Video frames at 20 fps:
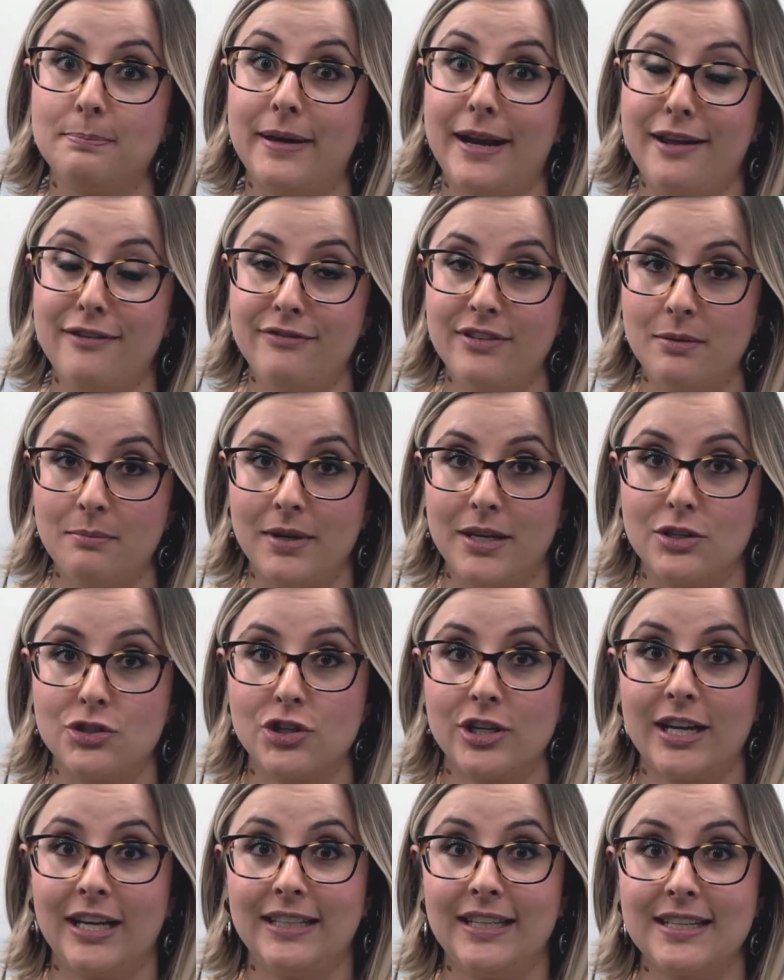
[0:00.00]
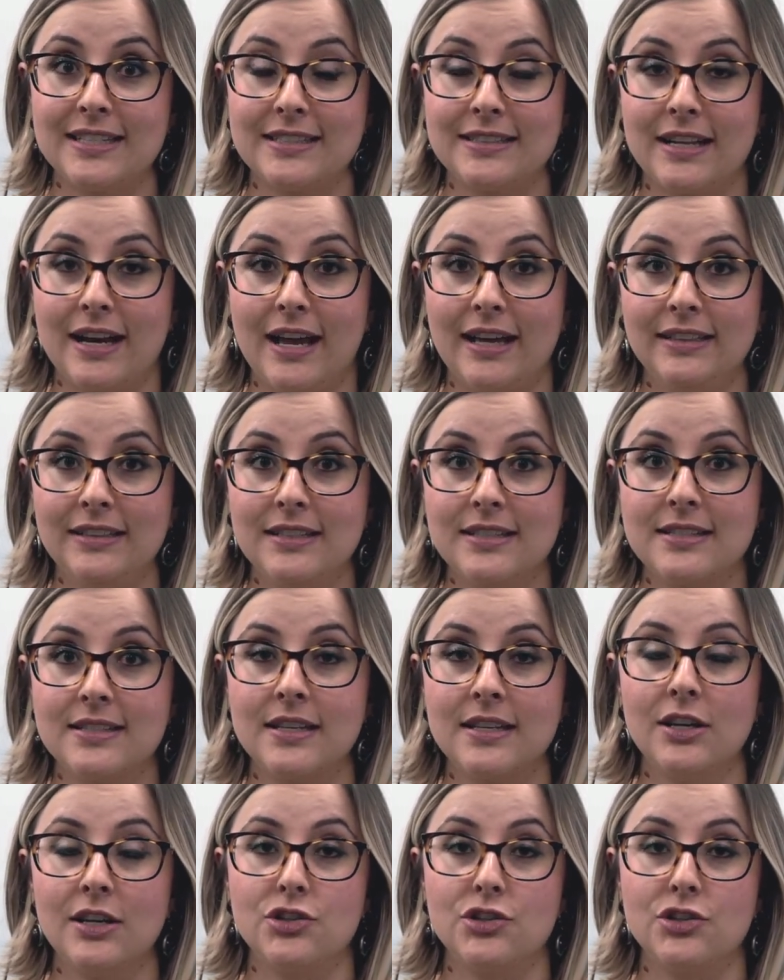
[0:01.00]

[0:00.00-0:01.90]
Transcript: previamente cadastradas